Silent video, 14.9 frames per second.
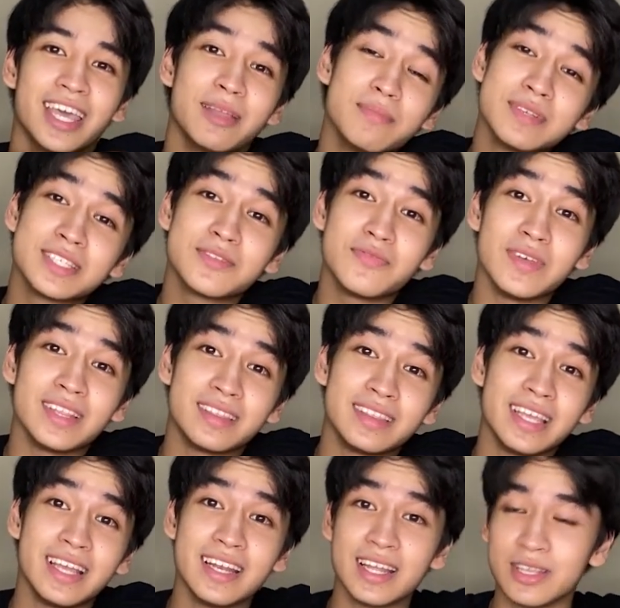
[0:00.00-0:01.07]
And mas fit
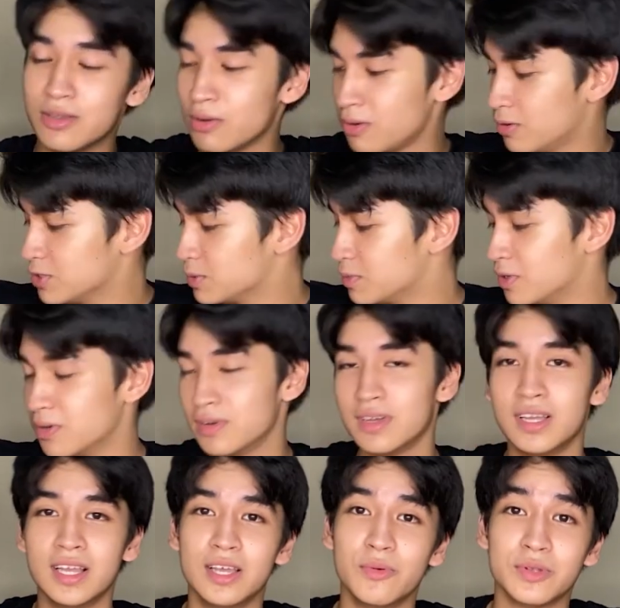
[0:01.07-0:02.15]
tignan yung clothes mo,
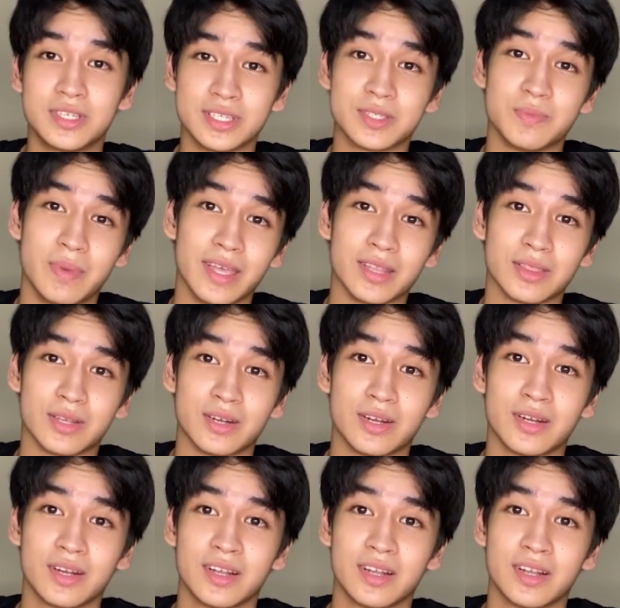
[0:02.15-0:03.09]
which is better.